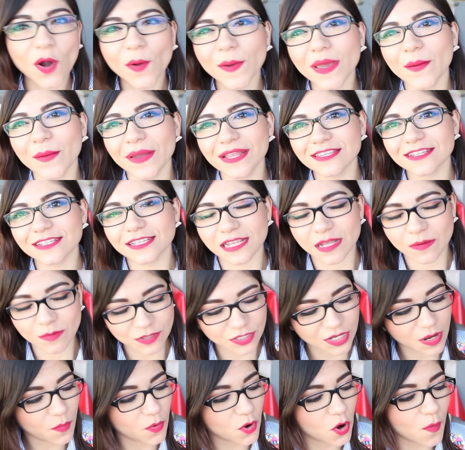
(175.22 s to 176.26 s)
Obviamente tenemos
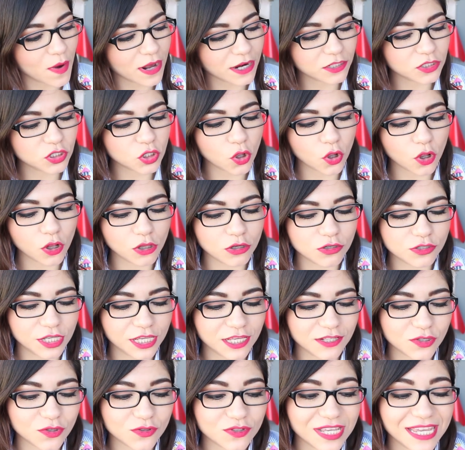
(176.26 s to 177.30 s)
que probar todos los
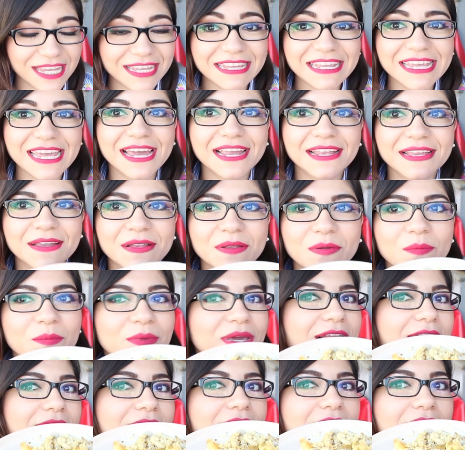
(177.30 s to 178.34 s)
guisos que tienen.
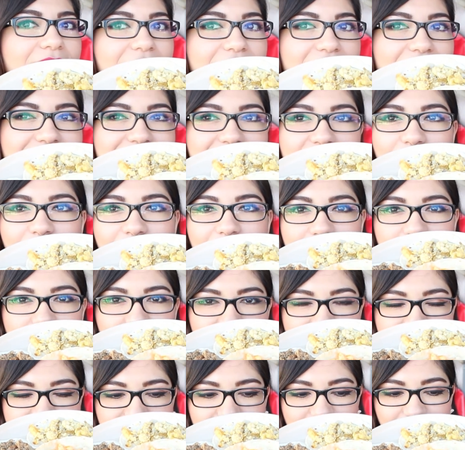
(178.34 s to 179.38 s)
Miren este plato que
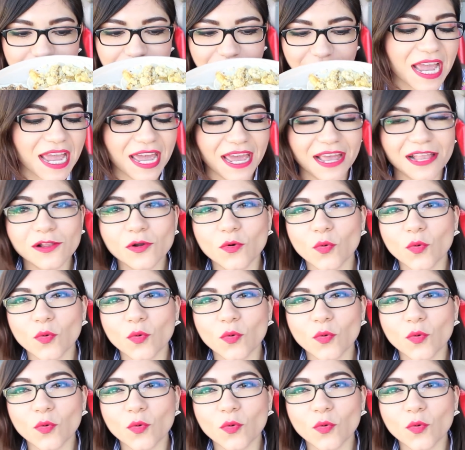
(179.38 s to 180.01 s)
está por aquí, que el